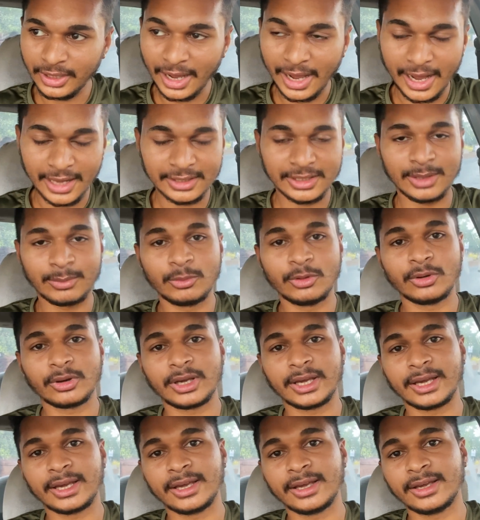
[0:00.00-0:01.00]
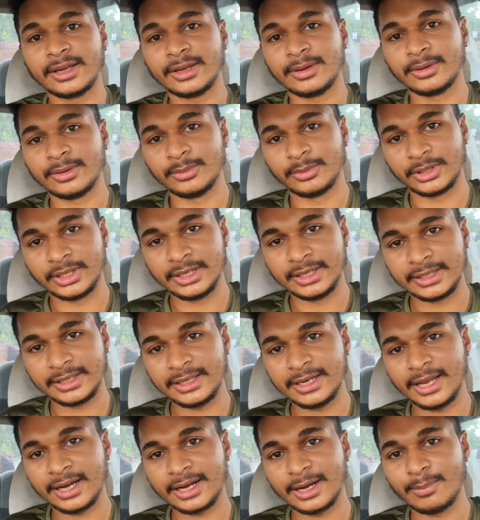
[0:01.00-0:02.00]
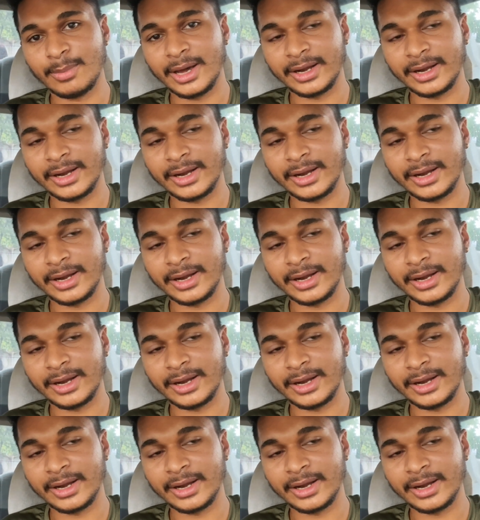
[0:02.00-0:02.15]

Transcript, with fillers: आज हम लोग के किलकिला का